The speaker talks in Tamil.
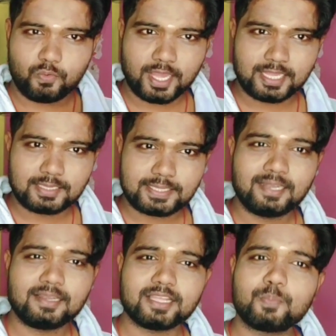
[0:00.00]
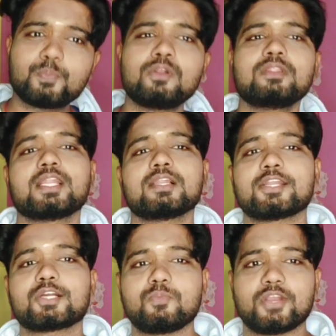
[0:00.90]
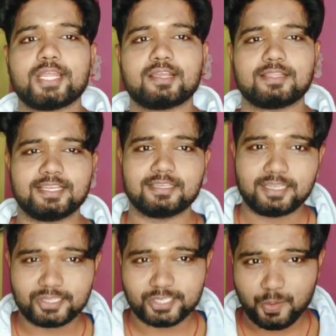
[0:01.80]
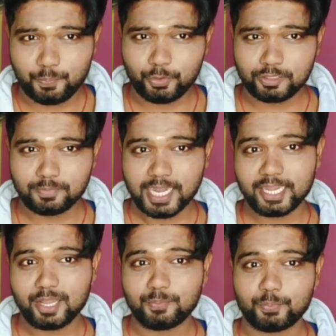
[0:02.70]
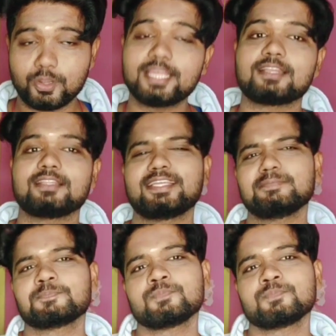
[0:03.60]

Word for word: உலகத்தில் எப்பொழுது நிலநடுக்கம் வருகிறது எப்போது மழையெல்லாம் பொழிகிறது